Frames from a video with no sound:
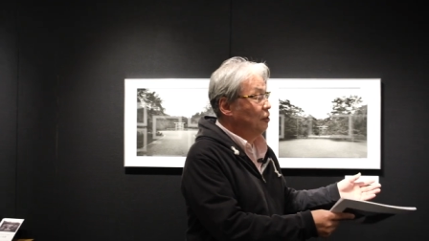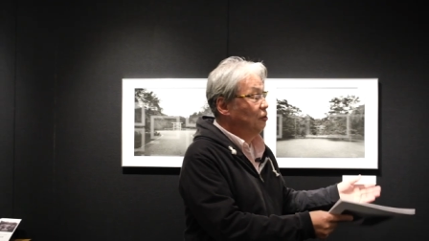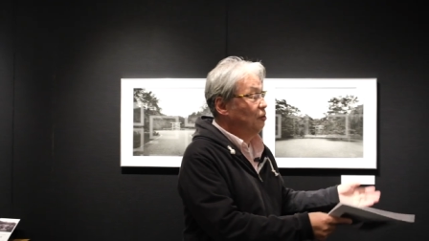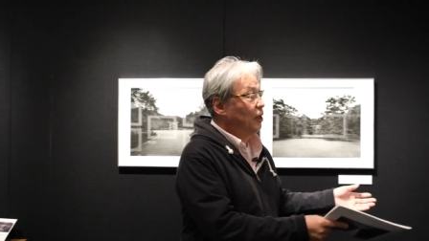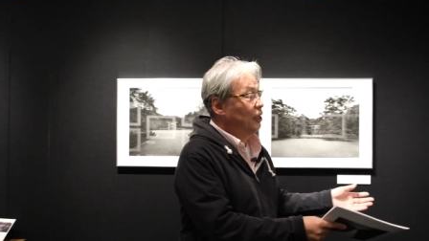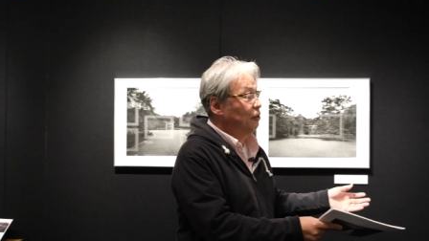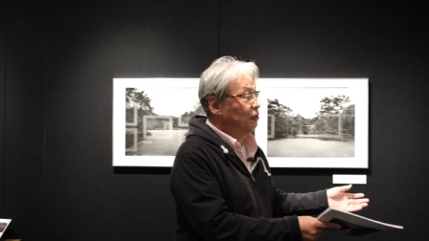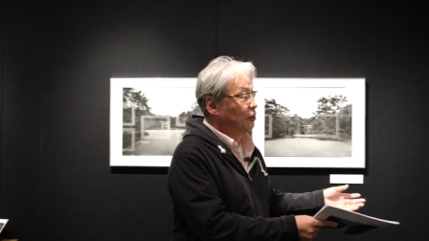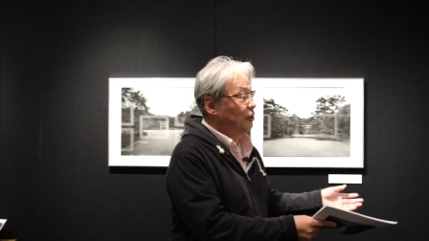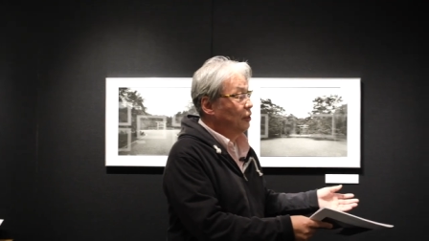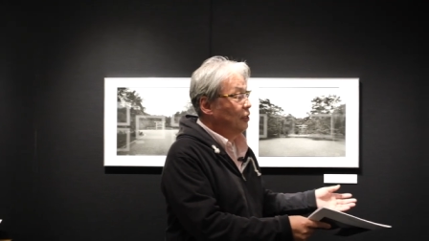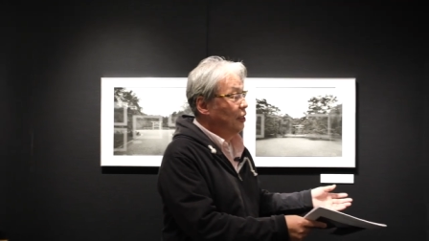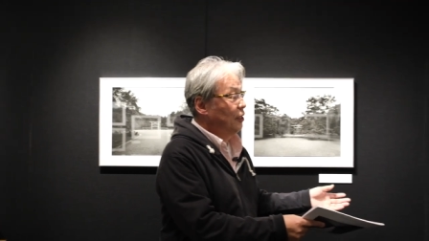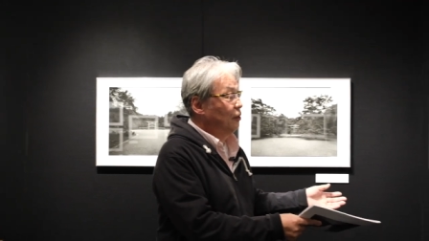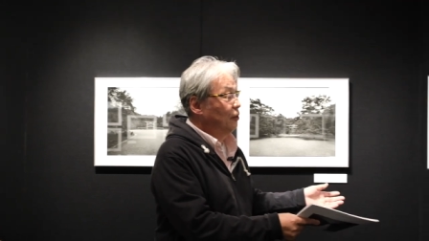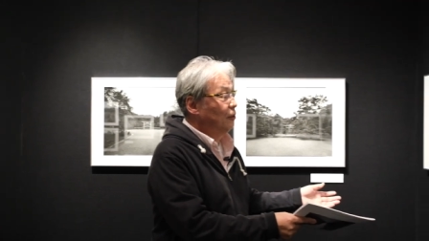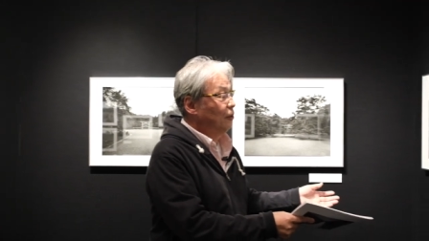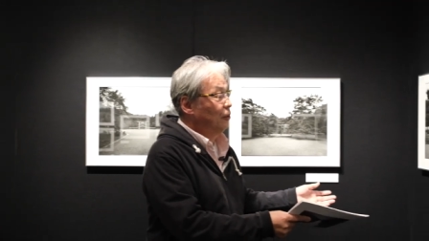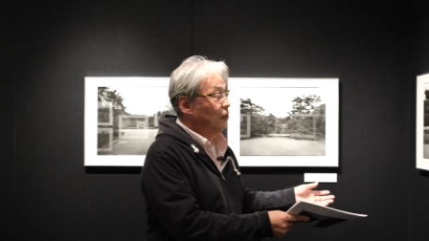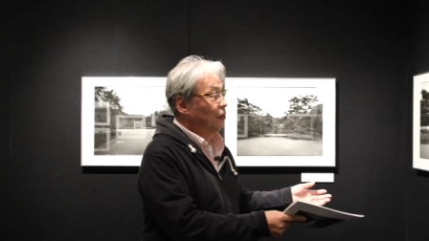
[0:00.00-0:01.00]
いわゆる
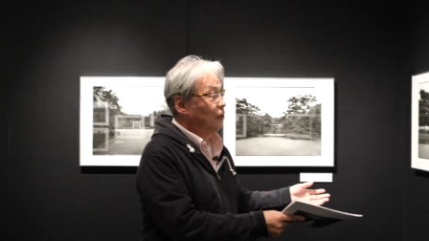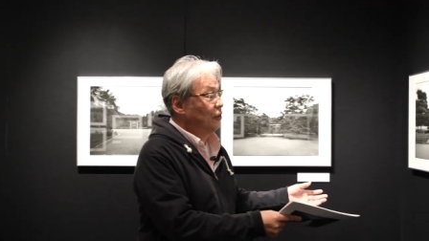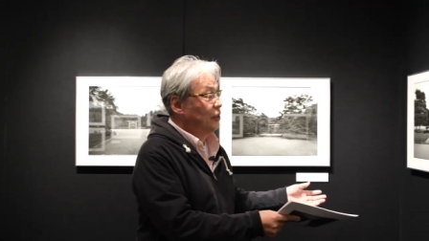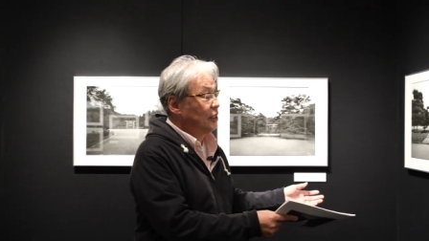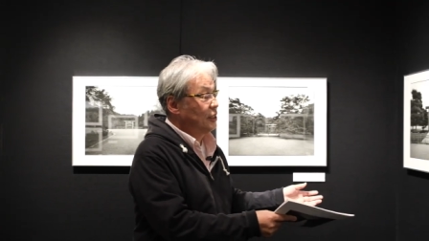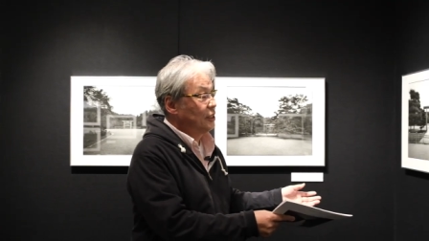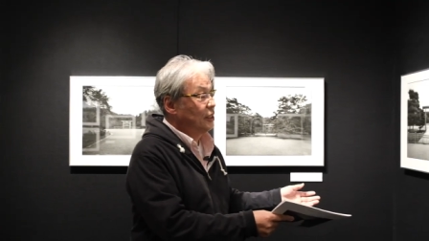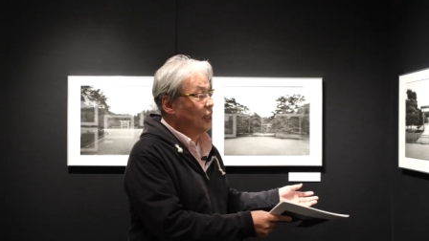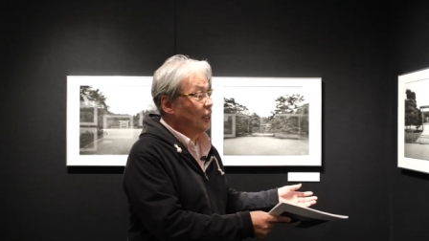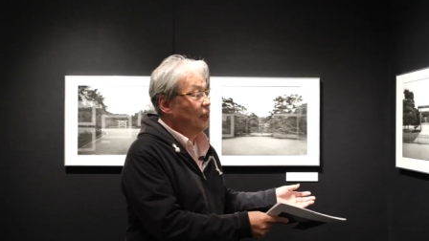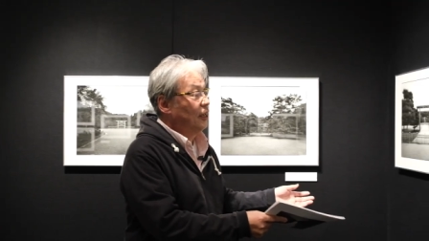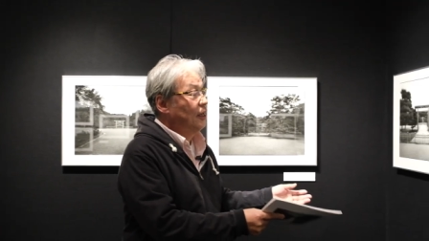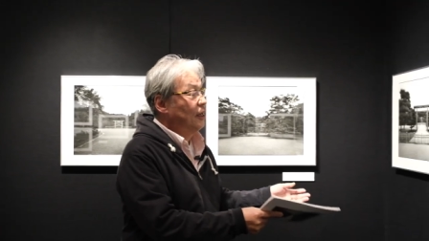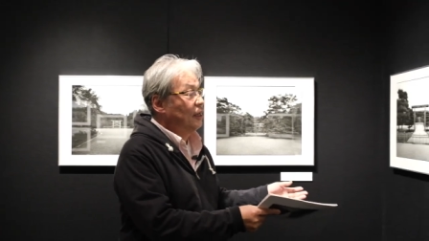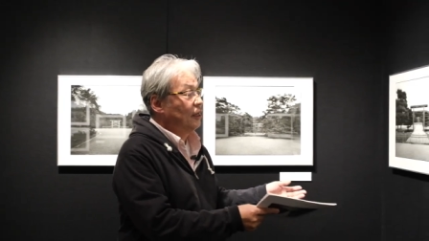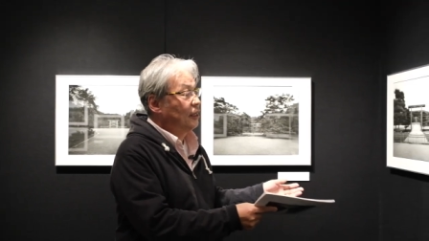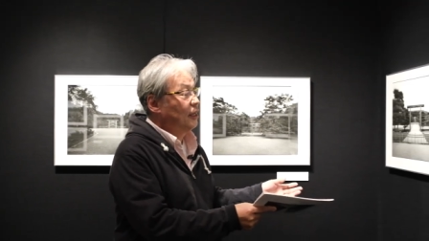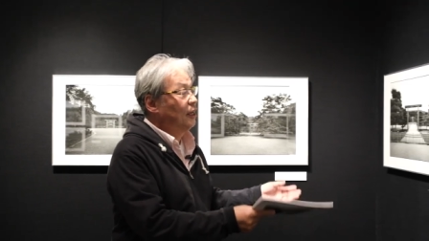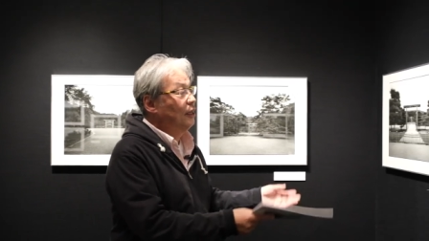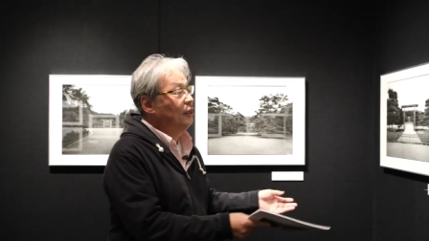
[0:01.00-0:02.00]
天皇のですね
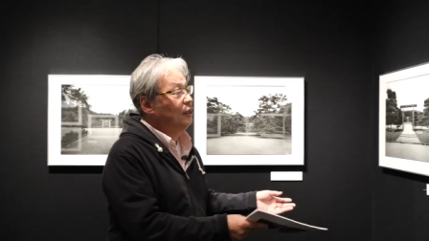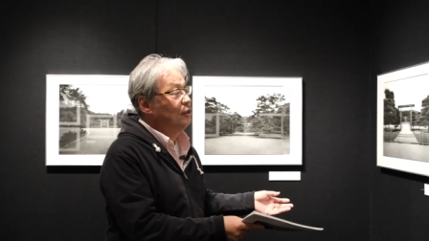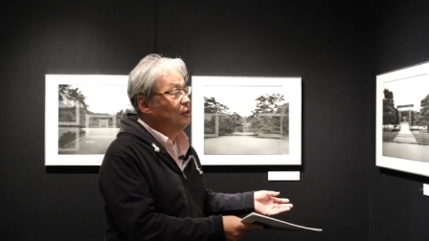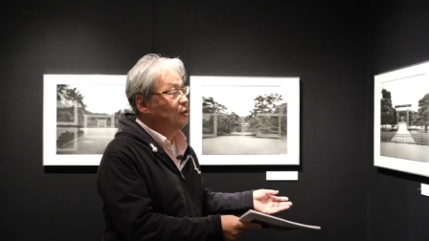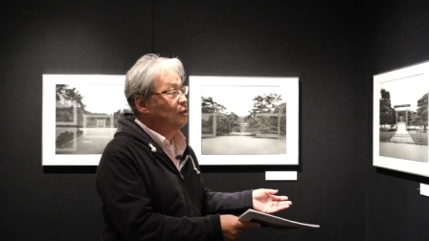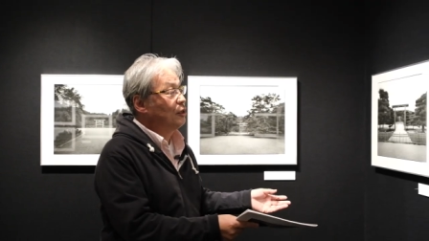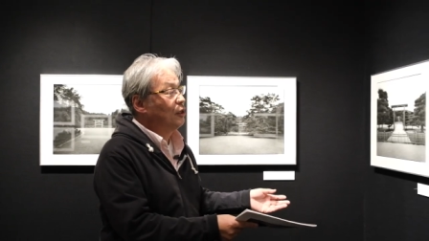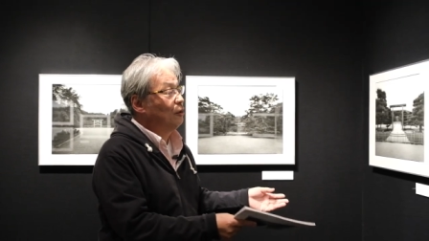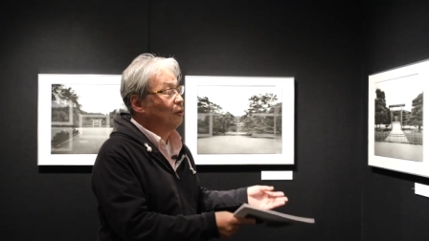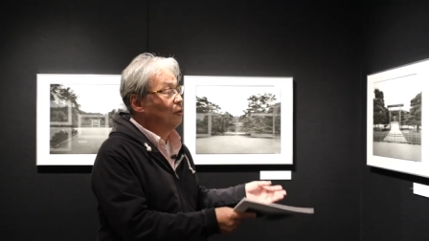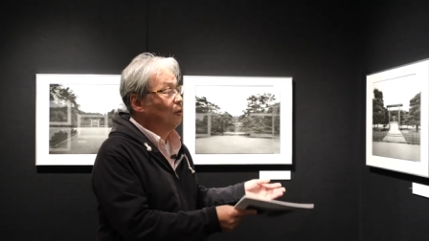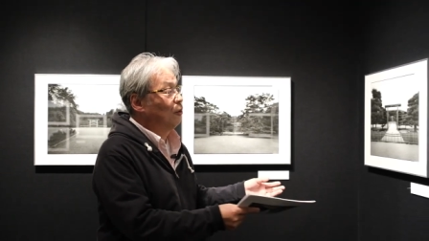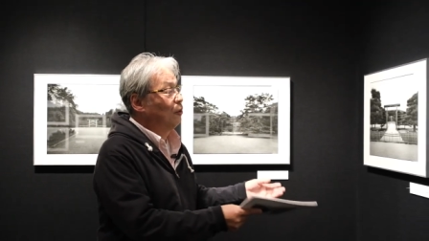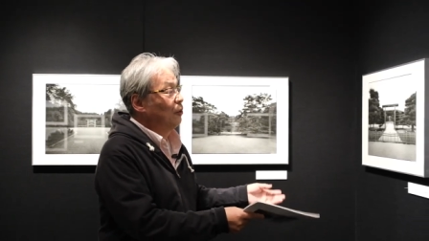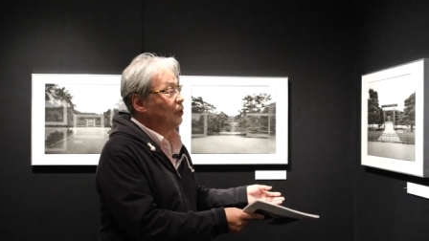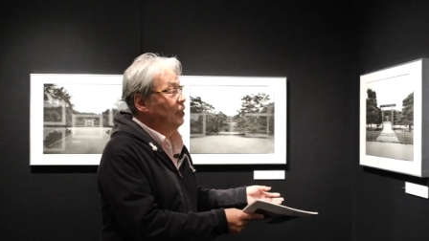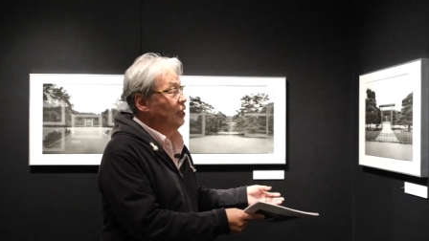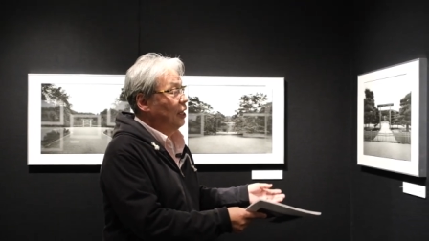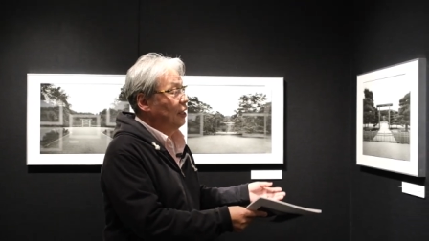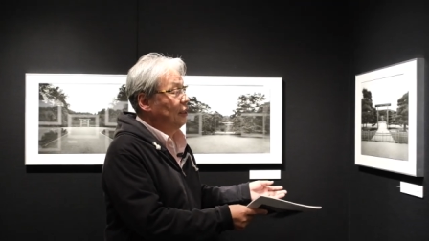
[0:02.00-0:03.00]
権威づけをこ
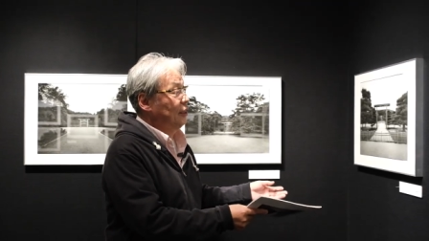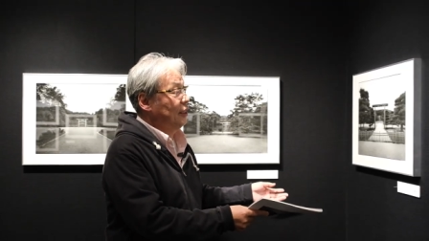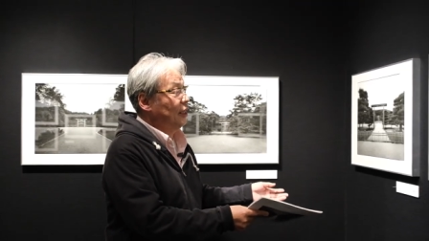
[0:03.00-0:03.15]
こでやっ